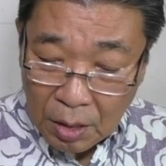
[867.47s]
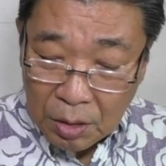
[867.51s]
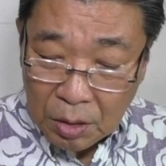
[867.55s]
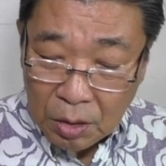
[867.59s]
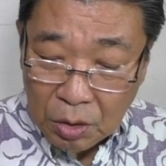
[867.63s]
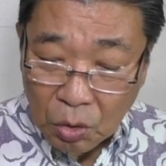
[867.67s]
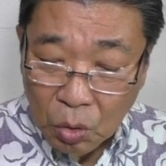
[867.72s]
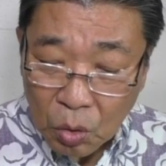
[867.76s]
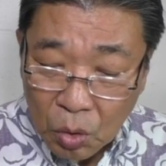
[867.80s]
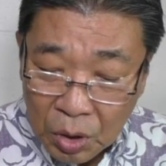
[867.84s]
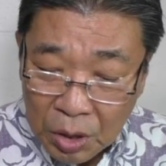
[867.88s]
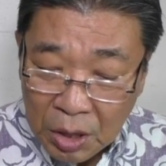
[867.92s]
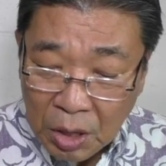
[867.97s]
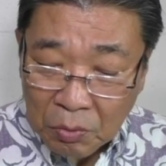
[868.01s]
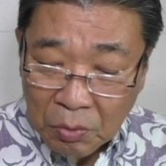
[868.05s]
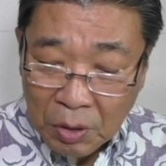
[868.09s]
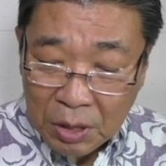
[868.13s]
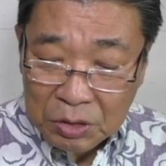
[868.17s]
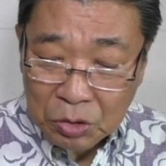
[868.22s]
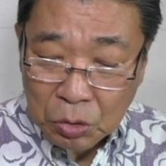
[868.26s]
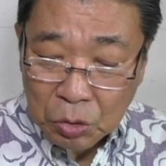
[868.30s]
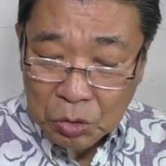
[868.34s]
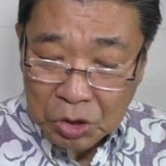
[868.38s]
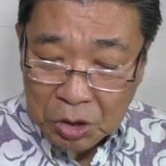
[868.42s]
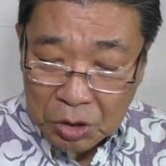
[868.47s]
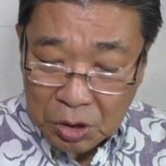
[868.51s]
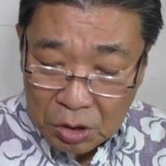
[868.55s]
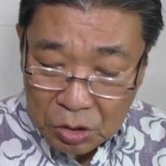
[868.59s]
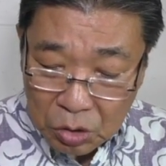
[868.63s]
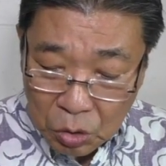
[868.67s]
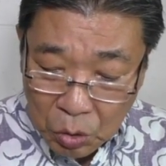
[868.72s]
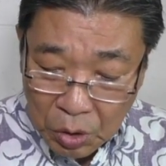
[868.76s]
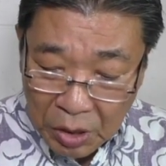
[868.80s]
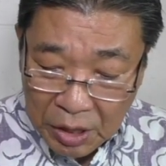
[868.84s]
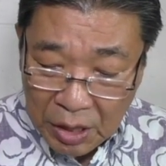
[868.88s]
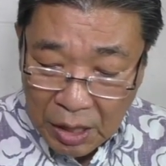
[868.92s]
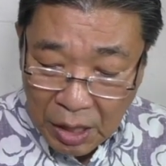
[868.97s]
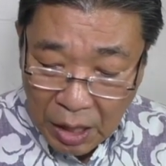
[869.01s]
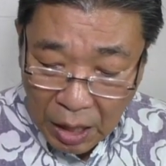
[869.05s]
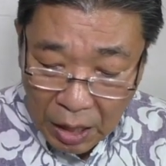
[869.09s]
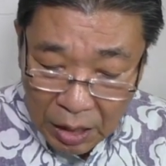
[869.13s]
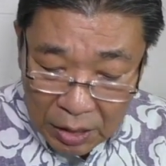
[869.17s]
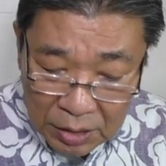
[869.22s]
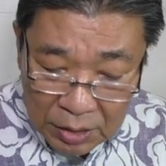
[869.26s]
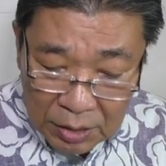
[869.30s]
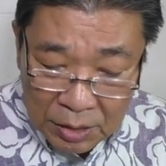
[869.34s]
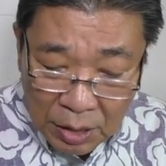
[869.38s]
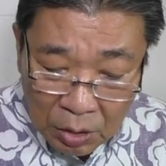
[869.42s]
ヨハネはそしてそれが
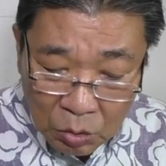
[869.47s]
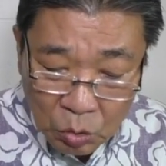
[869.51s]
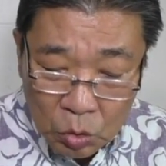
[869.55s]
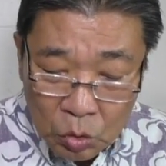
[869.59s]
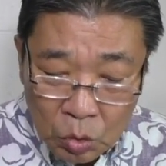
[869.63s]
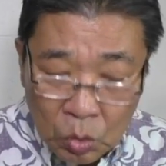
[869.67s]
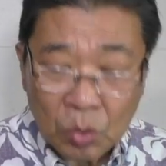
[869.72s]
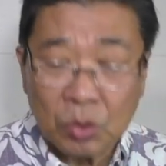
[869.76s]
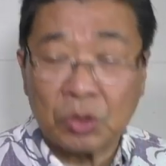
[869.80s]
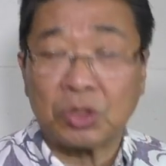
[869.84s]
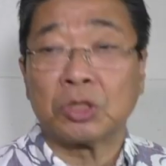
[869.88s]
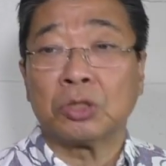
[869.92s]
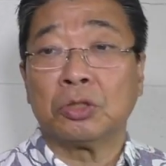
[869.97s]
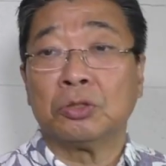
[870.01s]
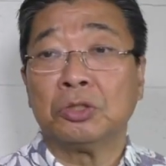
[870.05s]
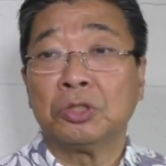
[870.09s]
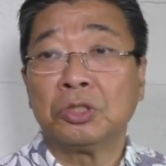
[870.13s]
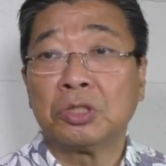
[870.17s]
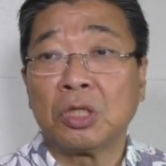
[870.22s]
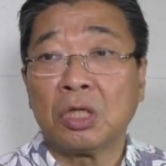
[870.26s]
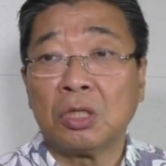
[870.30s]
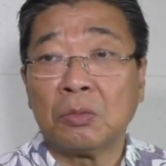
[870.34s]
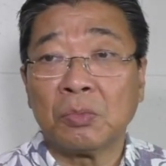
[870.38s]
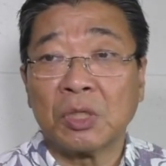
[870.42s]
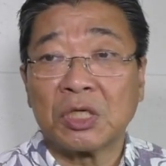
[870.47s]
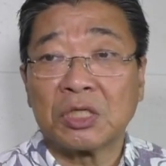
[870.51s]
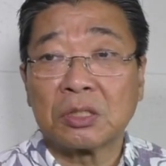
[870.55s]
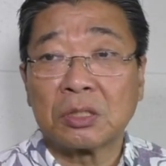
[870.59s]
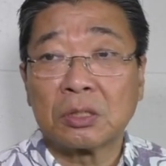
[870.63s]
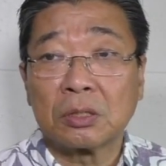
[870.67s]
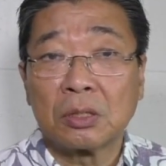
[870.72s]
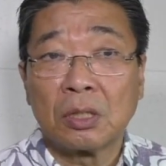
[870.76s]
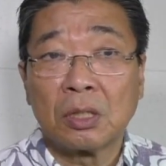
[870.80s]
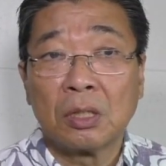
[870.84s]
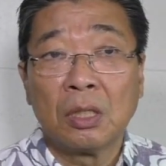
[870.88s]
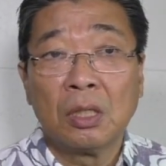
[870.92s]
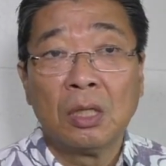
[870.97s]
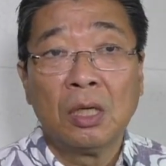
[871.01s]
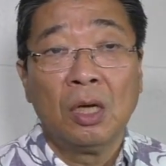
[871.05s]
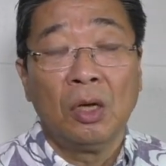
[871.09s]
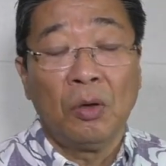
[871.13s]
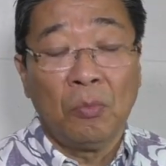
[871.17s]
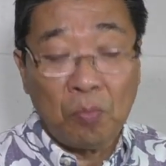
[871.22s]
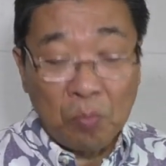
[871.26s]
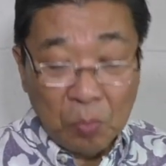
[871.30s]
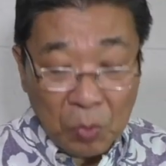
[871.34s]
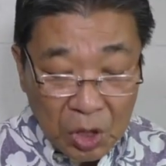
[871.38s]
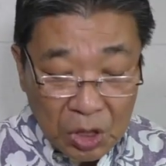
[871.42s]
あったことを記しています。
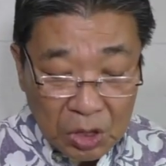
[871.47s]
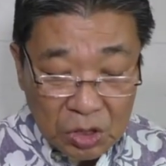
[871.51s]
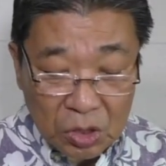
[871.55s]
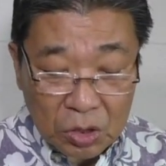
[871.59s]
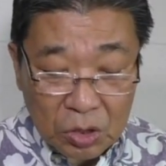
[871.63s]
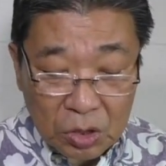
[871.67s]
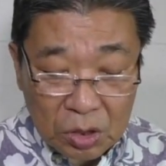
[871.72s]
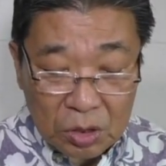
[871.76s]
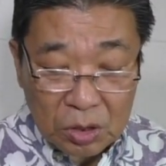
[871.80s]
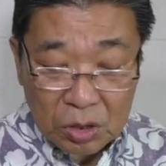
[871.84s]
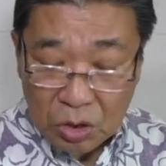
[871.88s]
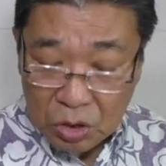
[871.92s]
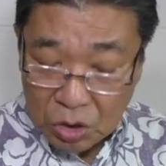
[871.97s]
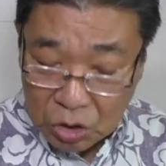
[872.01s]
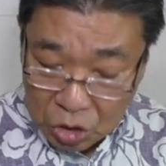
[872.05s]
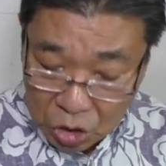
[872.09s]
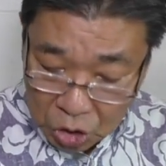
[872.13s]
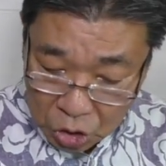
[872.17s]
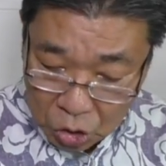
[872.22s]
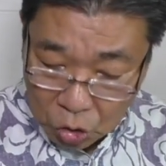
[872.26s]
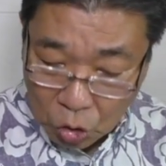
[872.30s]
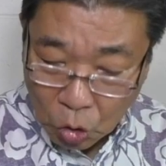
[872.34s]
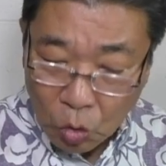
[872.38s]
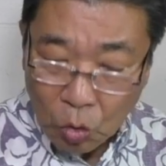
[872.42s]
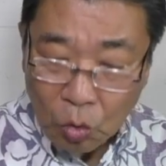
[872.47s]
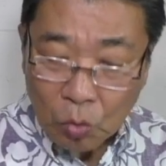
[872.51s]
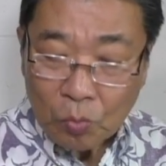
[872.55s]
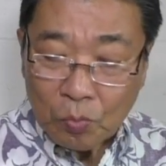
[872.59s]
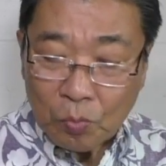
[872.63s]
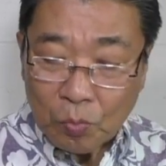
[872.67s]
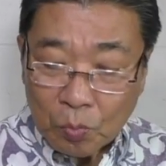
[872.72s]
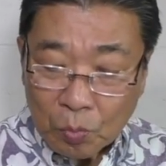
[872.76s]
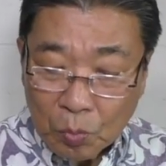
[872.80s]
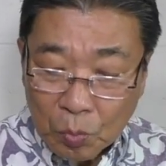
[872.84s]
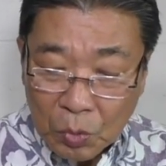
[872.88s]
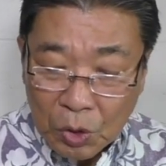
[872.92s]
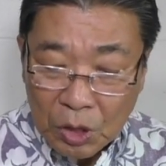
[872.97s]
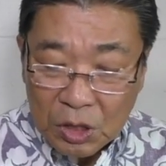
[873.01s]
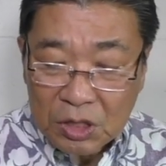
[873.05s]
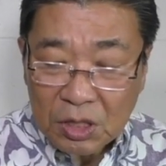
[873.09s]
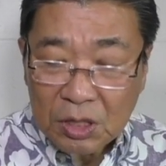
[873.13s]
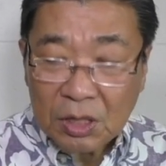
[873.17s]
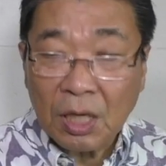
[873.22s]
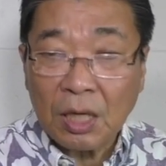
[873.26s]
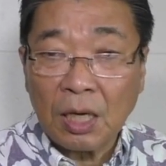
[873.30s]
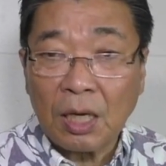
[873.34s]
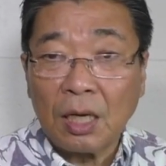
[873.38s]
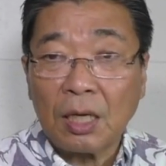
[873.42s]
水、血と
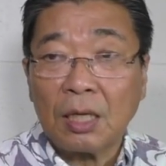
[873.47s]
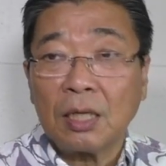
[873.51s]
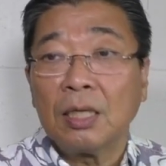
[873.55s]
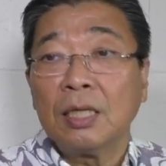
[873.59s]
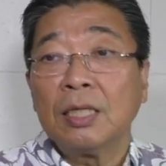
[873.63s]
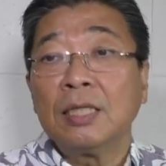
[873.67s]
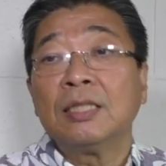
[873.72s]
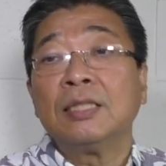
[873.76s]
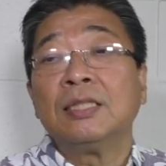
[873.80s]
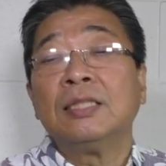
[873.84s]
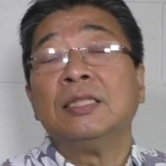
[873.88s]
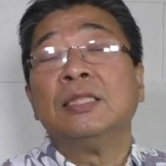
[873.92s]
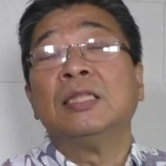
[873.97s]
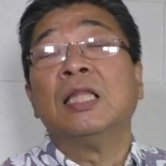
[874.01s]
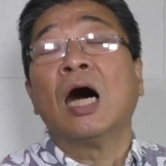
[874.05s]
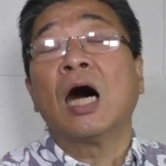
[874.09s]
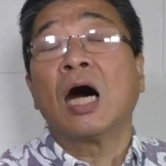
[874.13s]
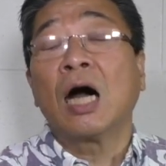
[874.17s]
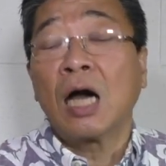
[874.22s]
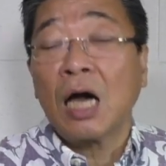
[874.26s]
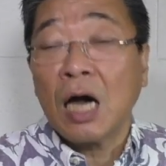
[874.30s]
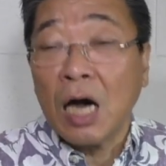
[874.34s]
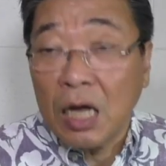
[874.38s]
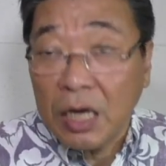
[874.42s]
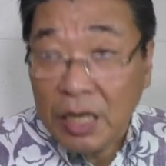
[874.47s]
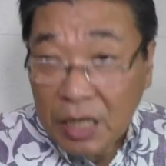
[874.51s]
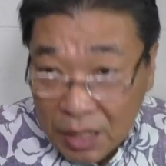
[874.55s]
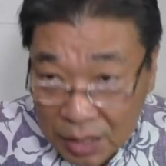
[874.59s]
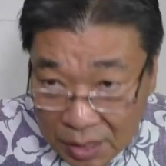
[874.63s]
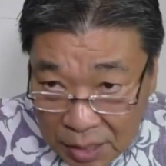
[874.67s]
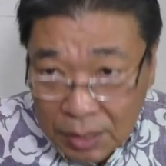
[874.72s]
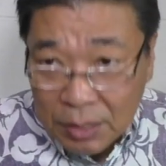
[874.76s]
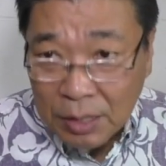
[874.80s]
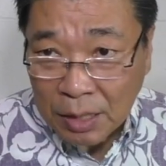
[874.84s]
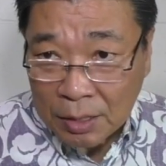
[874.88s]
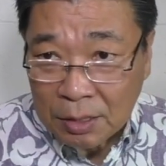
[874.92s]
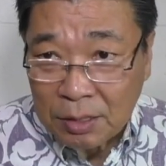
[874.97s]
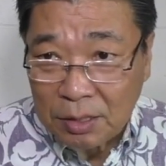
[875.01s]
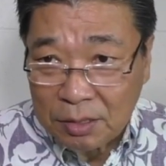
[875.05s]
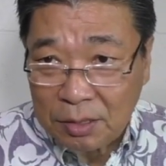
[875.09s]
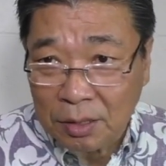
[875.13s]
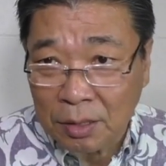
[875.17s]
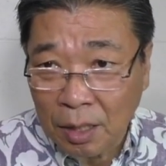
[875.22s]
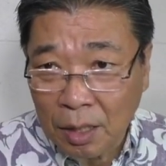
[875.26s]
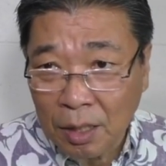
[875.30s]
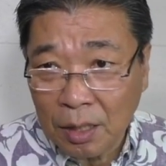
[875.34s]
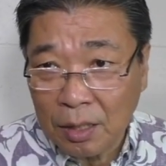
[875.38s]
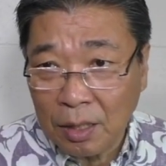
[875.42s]
水が流れ出たんで
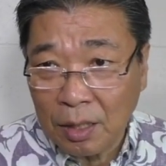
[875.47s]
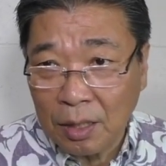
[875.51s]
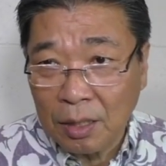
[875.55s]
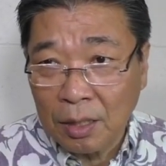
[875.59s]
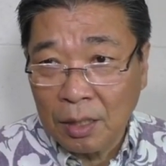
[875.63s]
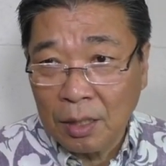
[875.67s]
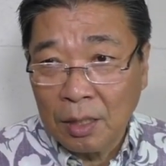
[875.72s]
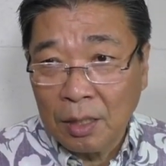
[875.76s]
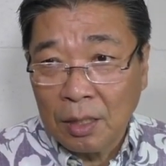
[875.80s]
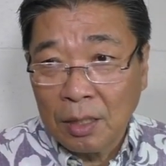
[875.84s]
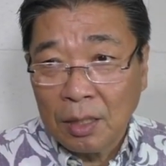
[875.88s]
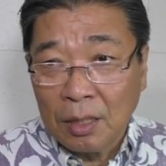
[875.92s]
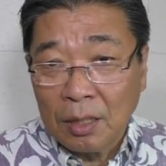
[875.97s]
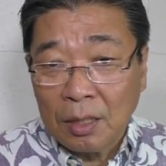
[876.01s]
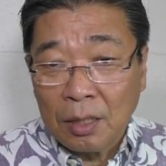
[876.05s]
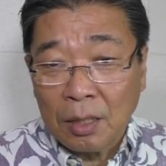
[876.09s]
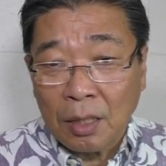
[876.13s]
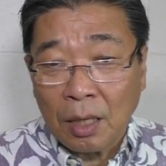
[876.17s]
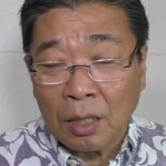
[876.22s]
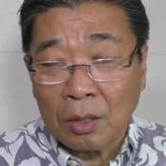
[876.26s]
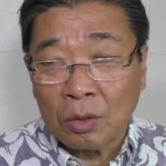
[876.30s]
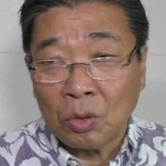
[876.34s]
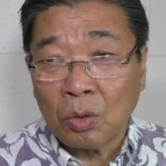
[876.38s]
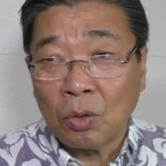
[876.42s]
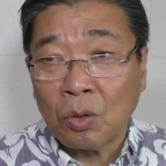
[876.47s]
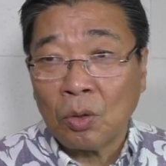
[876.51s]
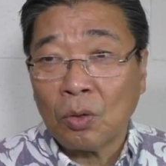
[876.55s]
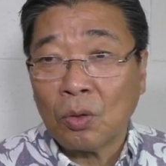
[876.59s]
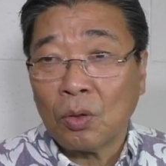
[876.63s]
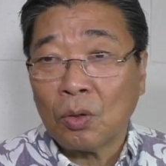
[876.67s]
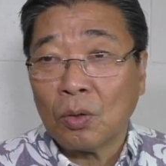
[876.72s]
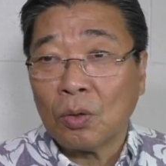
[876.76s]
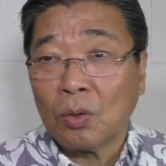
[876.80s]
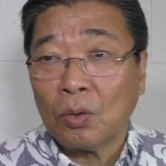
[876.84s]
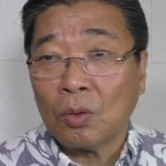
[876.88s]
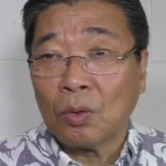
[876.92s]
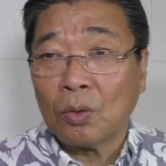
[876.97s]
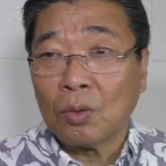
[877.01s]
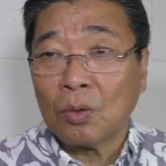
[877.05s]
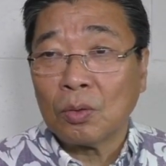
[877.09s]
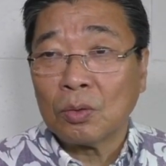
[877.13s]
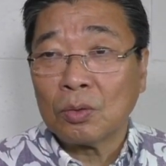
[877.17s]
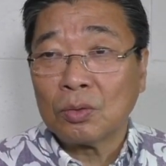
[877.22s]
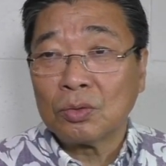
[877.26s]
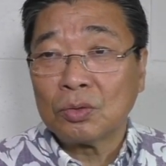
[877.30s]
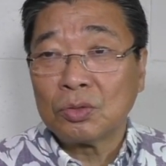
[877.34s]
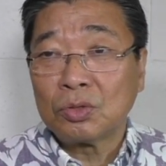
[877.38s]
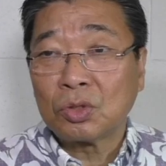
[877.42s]
すね。あの
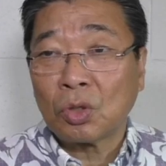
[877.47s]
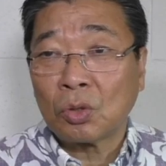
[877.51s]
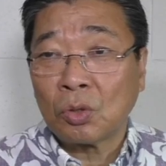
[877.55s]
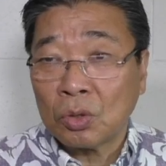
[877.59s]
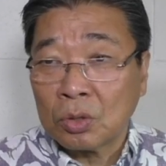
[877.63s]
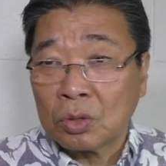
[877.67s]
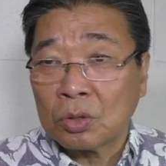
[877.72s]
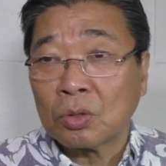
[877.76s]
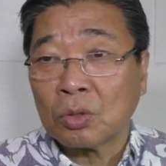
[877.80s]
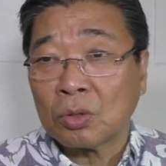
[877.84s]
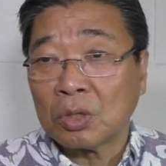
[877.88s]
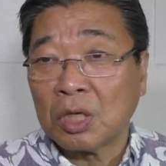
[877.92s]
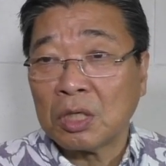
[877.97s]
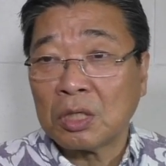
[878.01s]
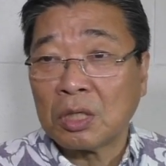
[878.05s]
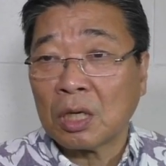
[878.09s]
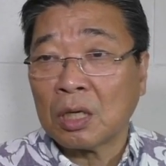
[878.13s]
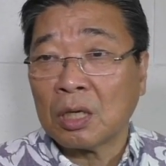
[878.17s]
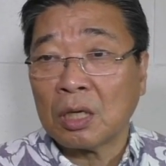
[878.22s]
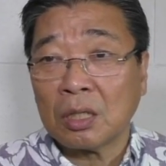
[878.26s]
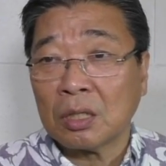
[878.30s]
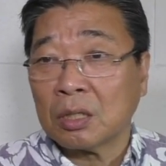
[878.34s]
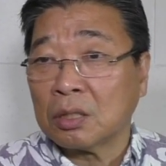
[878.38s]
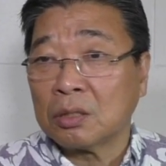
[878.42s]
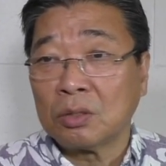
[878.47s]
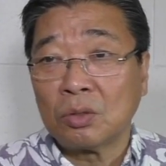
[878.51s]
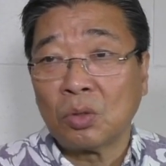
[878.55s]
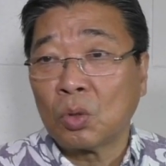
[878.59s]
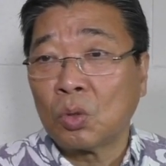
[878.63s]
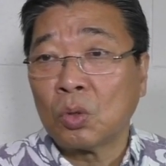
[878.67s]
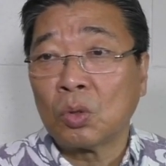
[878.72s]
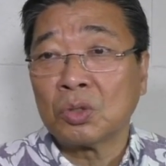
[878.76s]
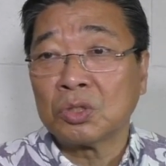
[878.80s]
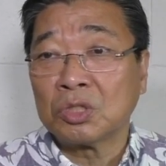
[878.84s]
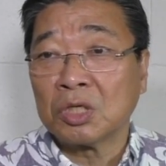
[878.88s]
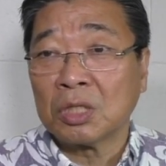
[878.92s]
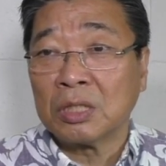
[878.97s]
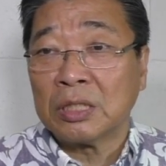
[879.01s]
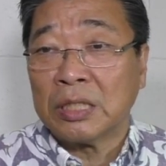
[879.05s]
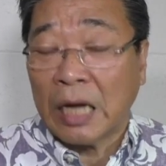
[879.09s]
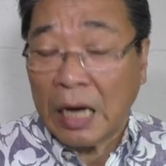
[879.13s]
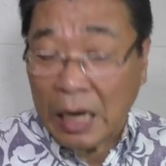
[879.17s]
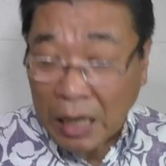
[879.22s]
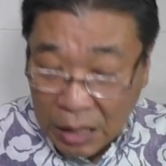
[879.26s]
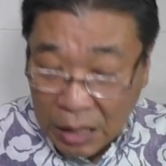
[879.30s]
ちょこっと出たどころじゃ流